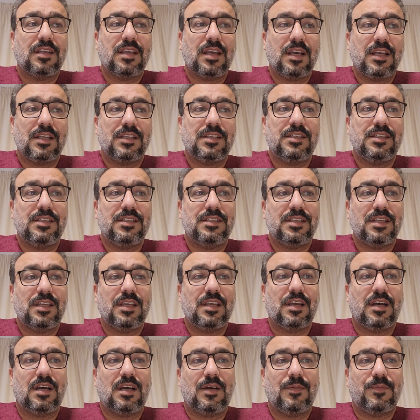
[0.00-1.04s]
क्या
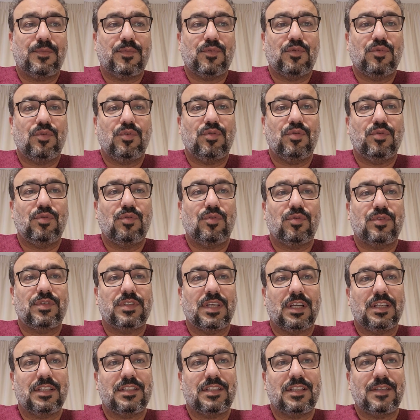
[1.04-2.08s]
चीज़ें आपको
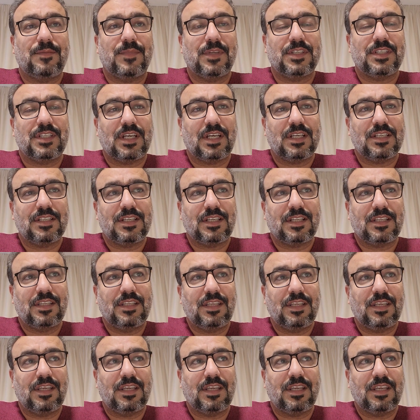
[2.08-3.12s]
नुकसान से बचा
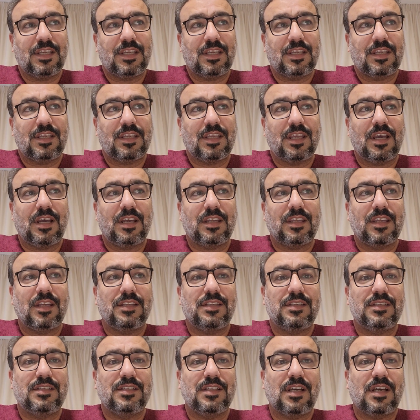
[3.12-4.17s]
सकती हैं क्या क्या
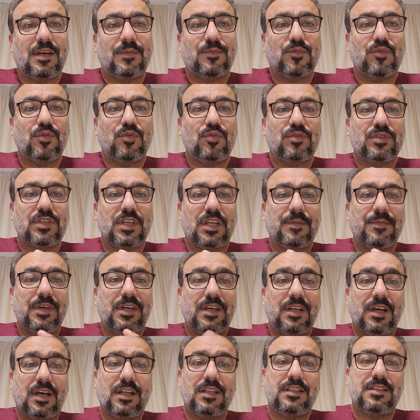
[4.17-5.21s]
चीज़ें आपको नुकसान में
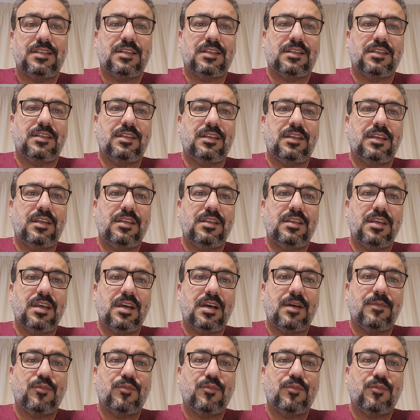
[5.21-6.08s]
डाल सकती हैं ये